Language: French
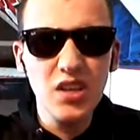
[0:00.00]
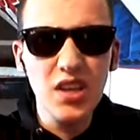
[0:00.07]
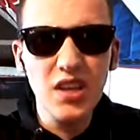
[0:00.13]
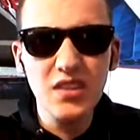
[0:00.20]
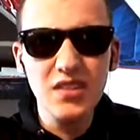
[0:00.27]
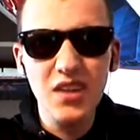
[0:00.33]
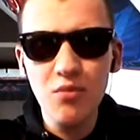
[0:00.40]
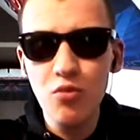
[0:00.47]

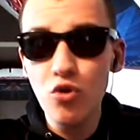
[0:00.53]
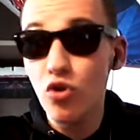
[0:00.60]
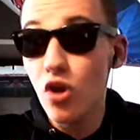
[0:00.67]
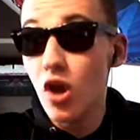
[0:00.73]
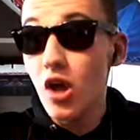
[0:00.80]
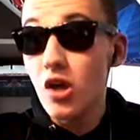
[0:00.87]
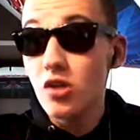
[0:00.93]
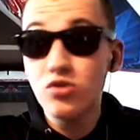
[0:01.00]
des tribunes
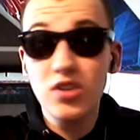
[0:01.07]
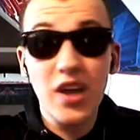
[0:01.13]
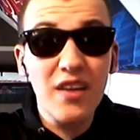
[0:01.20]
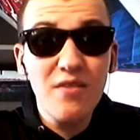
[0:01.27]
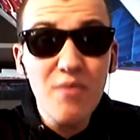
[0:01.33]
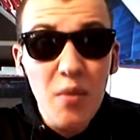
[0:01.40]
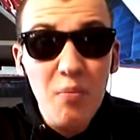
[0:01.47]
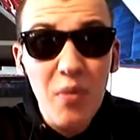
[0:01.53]

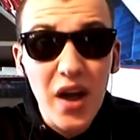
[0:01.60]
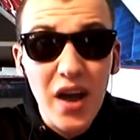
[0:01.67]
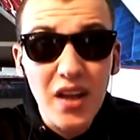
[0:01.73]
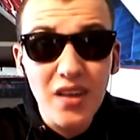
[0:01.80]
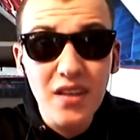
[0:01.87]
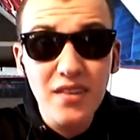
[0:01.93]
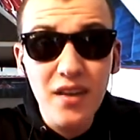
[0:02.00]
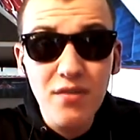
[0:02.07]
T'arrives même pas à
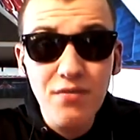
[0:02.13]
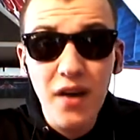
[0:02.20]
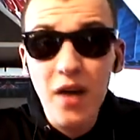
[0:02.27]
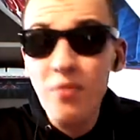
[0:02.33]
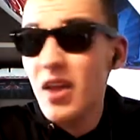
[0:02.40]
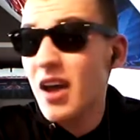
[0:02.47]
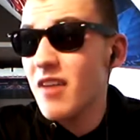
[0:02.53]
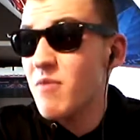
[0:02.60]
cadrer très fin,
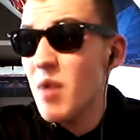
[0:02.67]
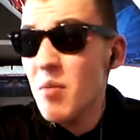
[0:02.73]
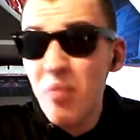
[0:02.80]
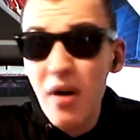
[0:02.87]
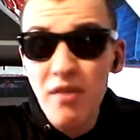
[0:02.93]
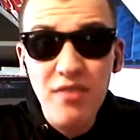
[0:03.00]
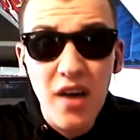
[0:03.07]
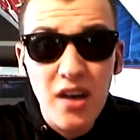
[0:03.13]
t'arrives même
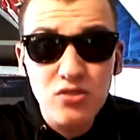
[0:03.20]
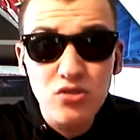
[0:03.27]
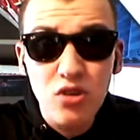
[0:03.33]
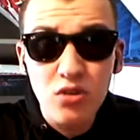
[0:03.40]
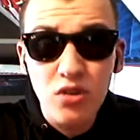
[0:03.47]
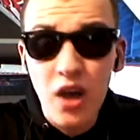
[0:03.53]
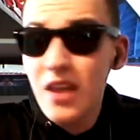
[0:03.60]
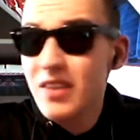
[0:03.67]
pas à faire un
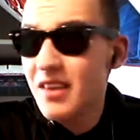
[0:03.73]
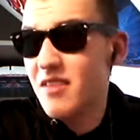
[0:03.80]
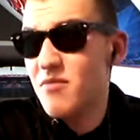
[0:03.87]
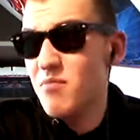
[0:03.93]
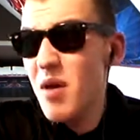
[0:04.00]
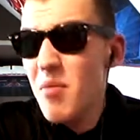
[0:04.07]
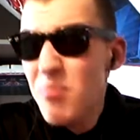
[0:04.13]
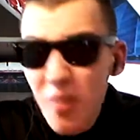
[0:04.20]
centre,
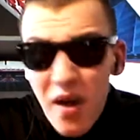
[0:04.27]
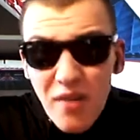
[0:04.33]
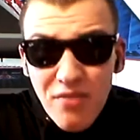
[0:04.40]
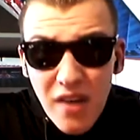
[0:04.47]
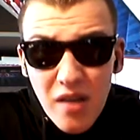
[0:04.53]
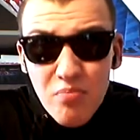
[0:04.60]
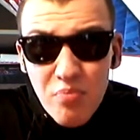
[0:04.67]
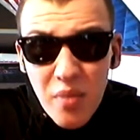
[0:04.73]
t'arrives même pas à
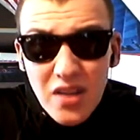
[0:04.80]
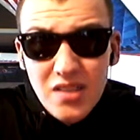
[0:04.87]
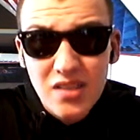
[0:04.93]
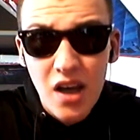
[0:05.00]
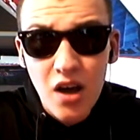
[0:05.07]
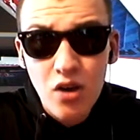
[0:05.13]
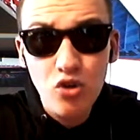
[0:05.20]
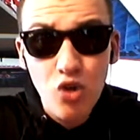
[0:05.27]
faire une passe
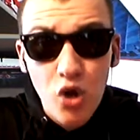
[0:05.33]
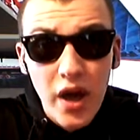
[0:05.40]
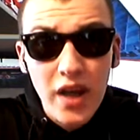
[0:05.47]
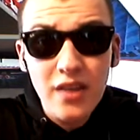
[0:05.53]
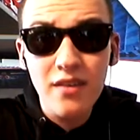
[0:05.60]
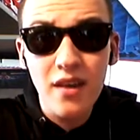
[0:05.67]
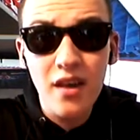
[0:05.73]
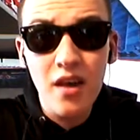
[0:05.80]

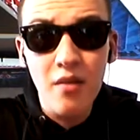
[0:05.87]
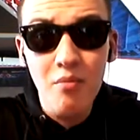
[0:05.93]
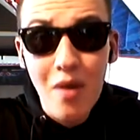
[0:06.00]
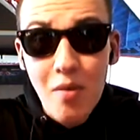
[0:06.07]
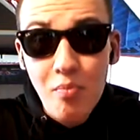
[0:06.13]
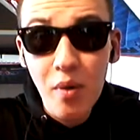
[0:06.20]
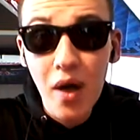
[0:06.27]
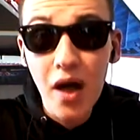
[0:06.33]
correcte,
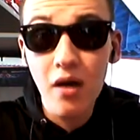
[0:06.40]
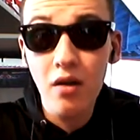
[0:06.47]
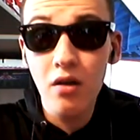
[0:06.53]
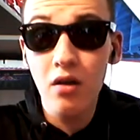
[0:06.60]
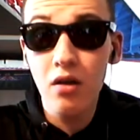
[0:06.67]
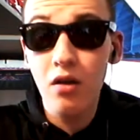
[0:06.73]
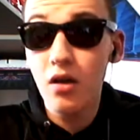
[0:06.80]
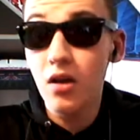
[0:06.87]
même pas.
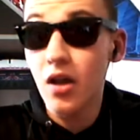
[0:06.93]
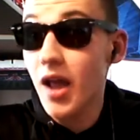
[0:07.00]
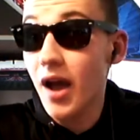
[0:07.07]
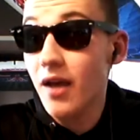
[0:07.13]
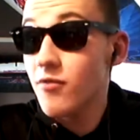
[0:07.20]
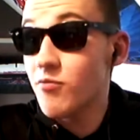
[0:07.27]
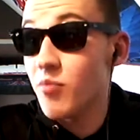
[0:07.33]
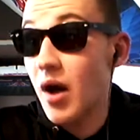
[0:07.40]
Il
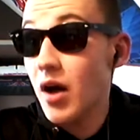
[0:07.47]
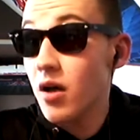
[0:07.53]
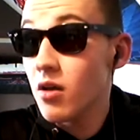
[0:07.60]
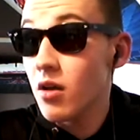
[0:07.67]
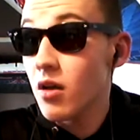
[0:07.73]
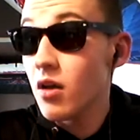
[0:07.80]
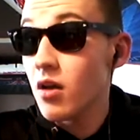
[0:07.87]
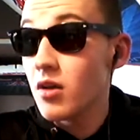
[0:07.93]
arrive pas.
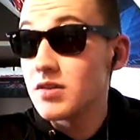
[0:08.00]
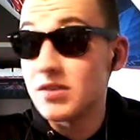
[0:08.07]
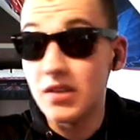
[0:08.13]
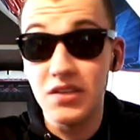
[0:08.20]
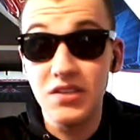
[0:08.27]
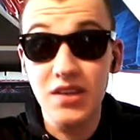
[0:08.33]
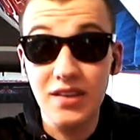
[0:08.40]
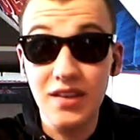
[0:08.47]
C'est
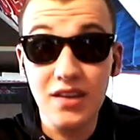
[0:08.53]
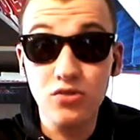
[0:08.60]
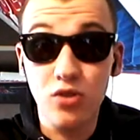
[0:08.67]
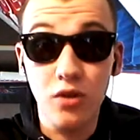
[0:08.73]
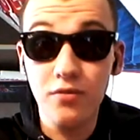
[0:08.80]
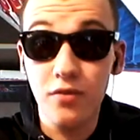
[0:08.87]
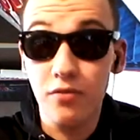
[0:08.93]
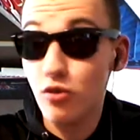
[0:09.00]
une
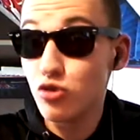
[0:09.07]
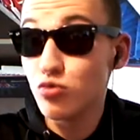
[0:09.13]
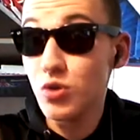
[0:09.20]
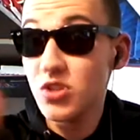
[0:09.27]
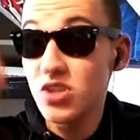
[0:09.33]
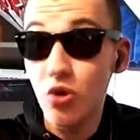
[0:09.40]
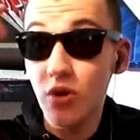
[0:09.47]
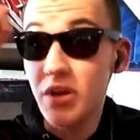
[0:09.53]
catastrophe. Franchement,
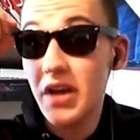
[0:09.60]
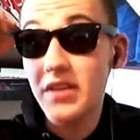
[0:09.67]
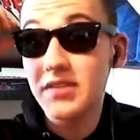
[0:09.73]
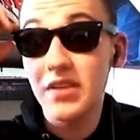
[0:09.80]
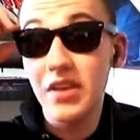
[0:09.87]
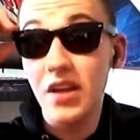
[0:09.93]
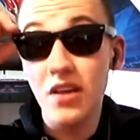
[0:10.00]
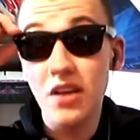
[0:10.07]
Thio c'est
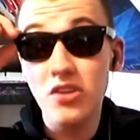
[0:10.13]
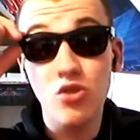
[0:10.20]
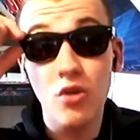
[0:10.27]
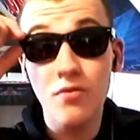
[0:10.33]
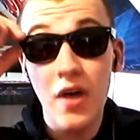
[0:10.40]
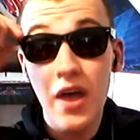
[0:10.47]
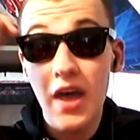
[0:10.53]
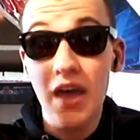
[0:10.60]
une
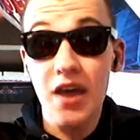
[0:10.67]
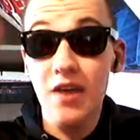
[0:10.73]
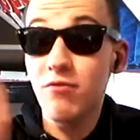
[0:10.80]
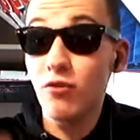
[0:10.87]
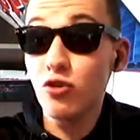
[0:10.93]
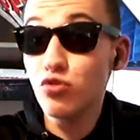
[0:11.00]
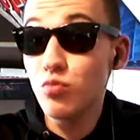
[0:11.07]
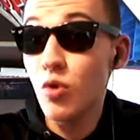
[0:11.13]
catastrophe. Et
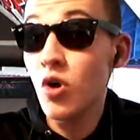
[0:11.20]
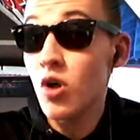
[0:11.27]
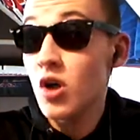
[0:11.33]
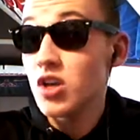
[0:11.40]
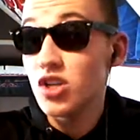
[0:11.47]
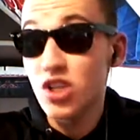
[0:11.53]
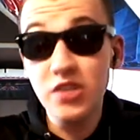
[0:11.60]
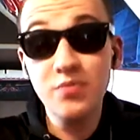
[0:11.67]
franchement,
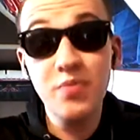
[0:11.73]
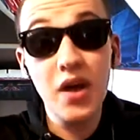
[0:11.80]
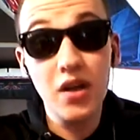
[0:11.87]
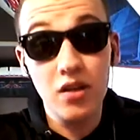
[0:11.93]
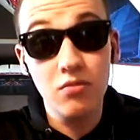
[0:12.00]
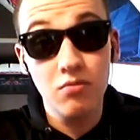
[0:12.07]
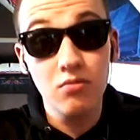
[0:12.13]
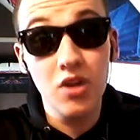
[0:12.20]
j'espère,
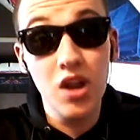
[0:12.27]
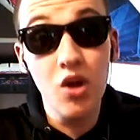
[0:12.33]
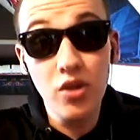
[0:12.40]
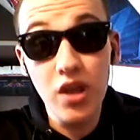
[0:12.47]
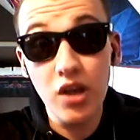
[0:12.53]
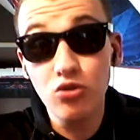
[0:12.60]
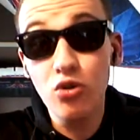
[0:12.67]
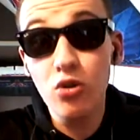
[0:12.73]

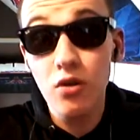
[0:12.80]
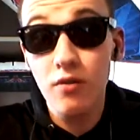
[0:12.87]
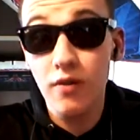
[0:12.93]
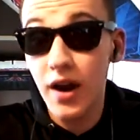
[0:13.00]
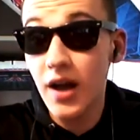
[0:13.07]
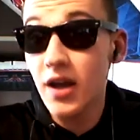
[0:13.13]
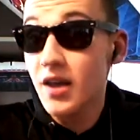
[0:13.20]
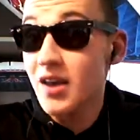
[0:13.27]
Leonardo,
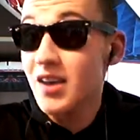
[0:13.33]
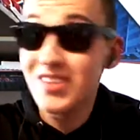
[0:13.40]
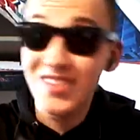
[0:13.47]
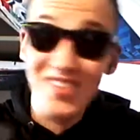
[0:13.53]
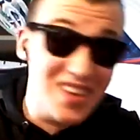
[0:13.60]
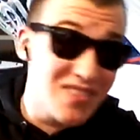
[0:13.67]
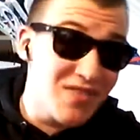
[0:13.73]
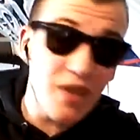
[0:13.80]
voilà,
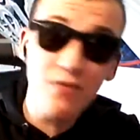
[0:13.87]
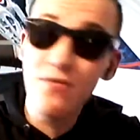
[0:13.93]
il va le